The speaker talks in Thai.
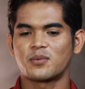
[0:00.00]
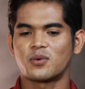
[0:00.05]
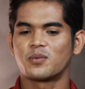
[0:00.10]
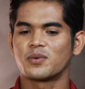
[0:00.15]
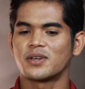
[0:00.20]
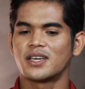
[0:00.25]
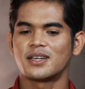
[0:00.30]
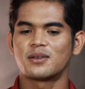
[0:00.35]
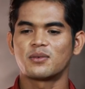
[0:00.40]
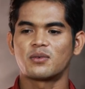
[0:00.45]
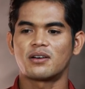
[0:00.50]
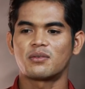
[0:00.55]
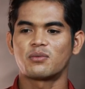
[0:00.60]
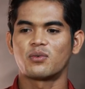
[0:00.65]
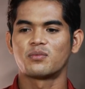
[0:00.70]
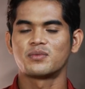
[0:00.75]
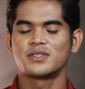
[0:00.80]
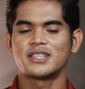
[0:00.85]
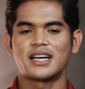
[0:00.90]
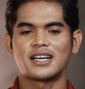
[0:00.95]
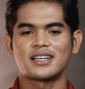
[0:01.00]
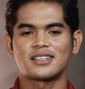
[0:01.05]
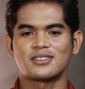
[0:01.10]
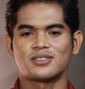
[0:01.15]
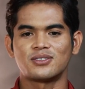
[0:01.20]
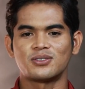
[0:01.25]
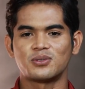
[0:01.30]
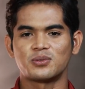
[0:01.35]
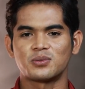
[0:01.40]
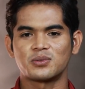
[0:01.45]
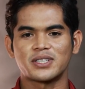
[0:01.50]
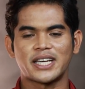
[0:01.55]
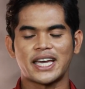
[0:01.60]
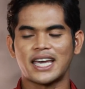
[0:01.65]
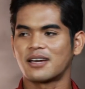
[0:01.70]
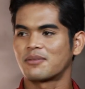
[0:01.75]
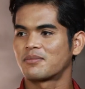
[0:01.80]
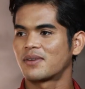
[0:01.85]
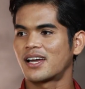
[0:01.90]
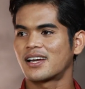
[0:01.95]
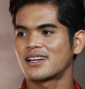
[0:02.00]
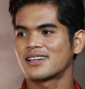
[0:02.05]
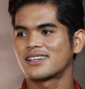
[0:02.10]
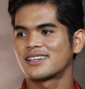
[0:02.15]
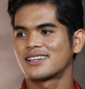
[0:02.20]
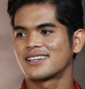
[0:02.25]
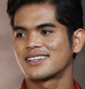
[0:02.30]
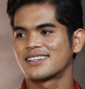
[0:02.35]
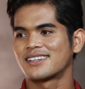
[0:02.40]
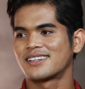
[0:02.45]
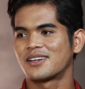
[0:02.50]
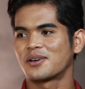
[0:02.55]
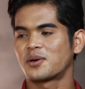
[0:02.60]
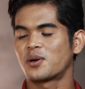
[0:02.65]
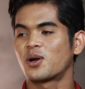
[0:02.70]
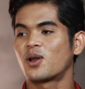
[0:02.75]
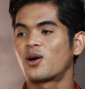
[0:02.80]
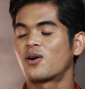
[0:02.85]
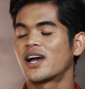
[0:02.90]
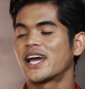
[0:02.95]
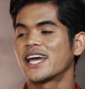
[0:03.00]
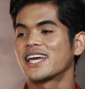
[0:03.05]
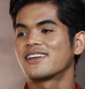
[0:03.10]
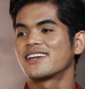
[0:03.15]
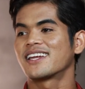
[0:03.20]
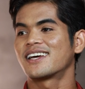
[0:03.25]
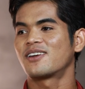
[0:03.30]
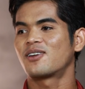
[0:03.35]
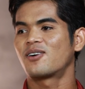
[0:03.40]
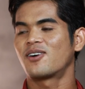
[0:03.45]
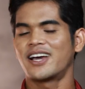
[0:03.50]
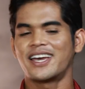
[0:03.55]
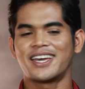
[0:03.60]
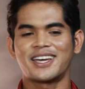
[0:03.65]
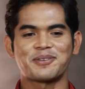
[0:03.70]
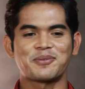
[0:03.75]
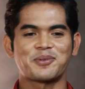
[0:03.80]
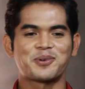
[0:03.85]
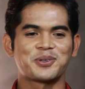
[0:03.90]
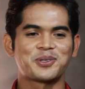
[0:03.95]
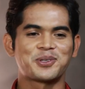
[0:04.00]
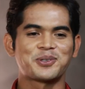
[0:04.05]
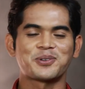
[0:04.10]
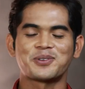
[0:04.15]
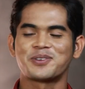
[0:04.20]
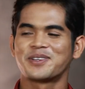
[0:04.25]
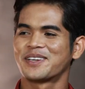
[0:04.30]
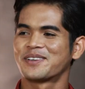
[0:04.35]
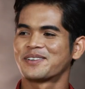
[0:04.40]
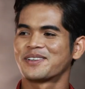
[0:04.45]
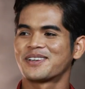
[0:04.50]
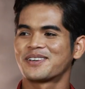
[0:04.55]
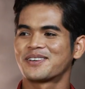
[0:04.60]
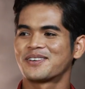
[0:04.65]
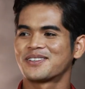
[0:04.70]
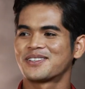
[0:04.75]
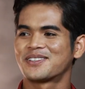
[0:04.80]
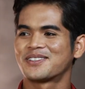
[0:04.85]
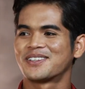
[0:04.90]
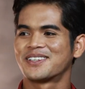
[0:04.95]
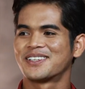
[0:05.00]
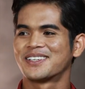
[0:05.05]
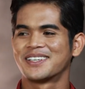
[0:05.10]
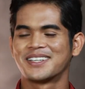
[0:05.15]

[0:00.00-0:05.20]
ผมคิดว่าผมอยากแข่งมากเลย แล้วก็ร้องไห้นะร้องไห้กับโค้ชจุนเลยแล้วโค้ช